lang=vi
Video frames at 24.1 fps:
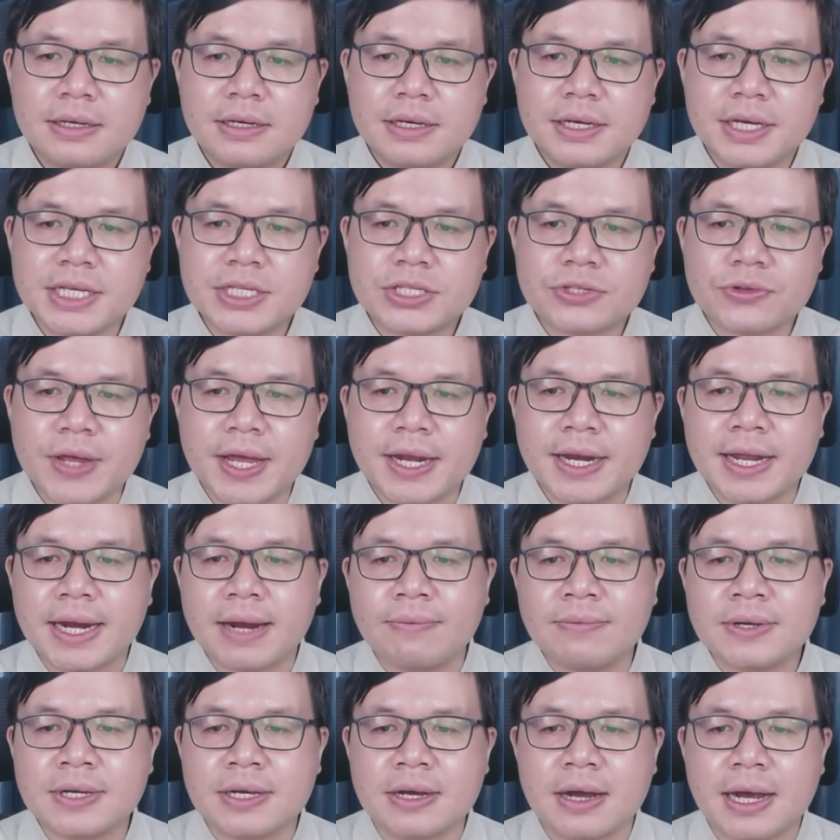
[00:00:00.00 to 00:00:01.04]
Israel đã
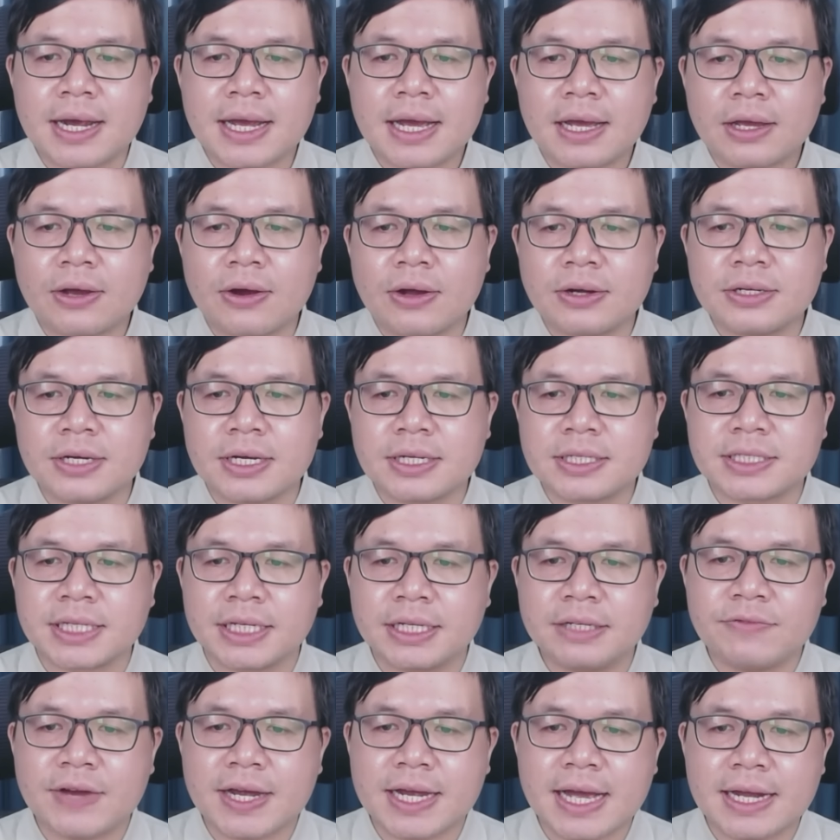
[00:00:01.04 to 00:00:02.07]
đóng cửa các con đường
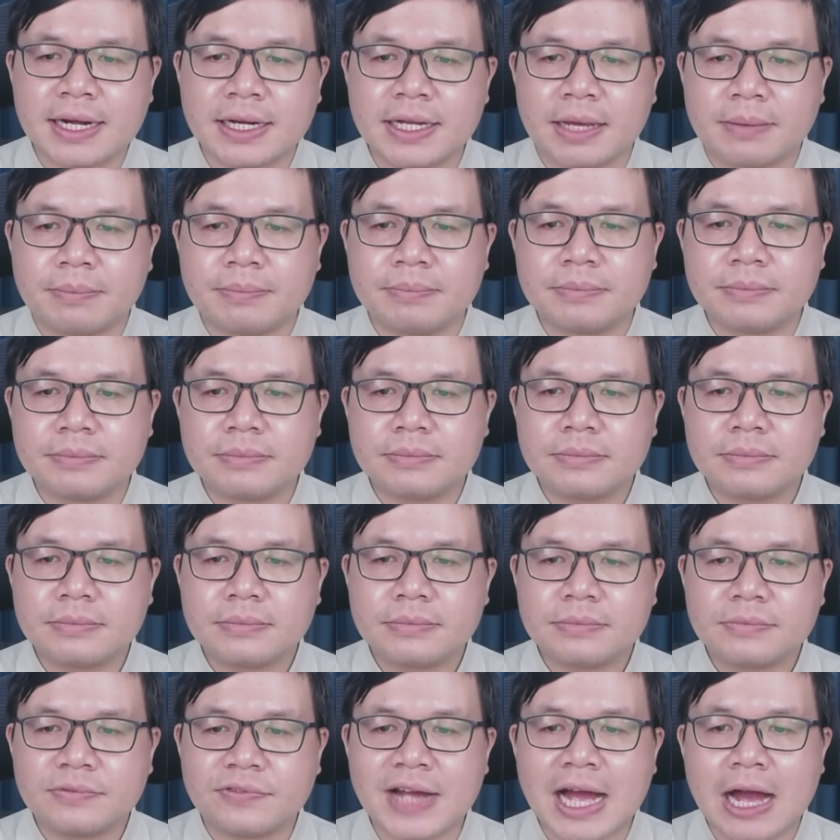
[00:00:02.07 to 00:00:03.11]
chính và các điểm
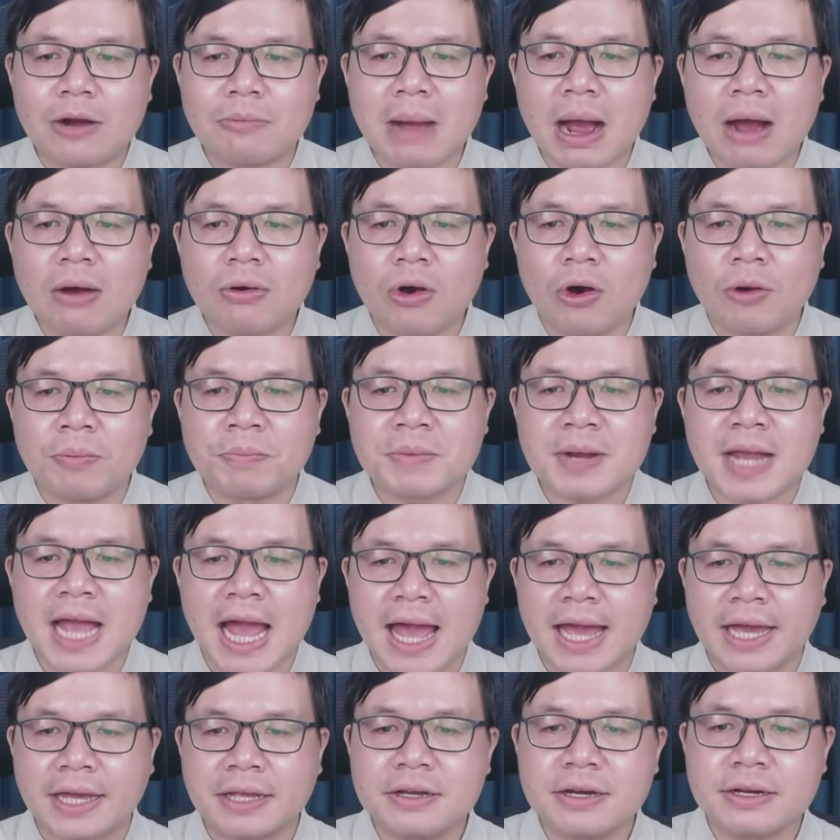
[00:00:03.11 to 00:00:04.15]
vào bao gồm
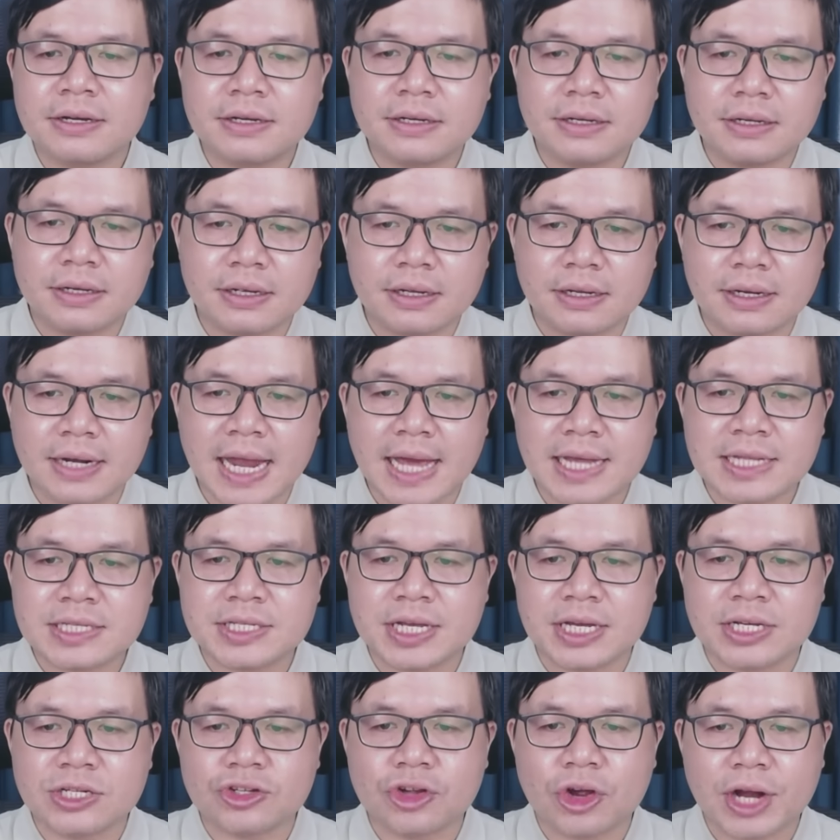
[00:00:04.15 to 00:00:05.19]
cả cái nước ờ, láng
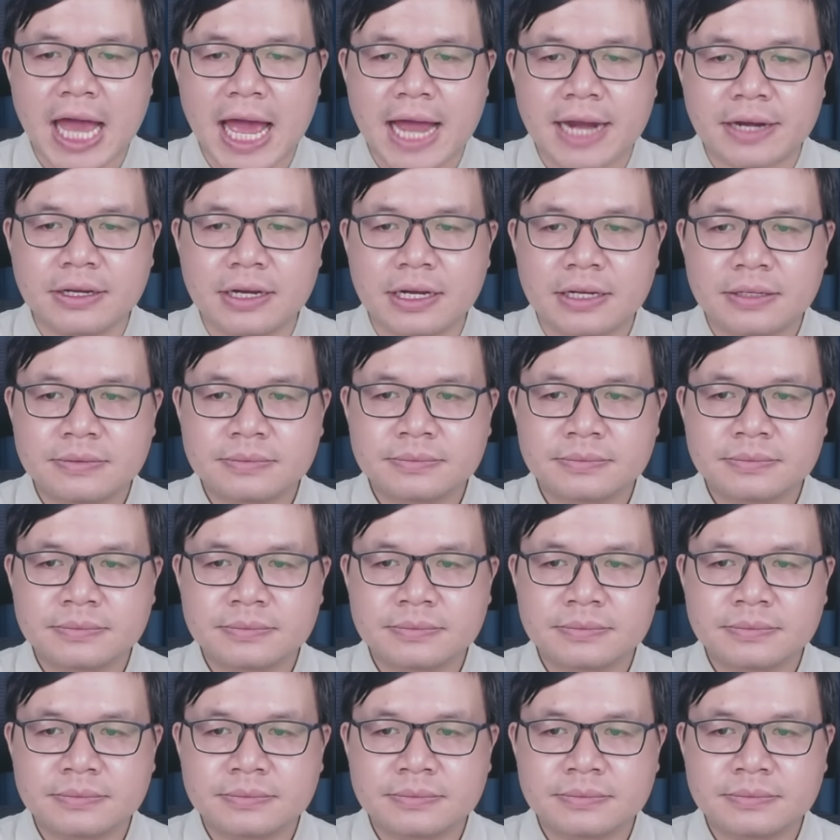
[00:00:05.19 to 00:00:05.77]
giềng Jordan nữa.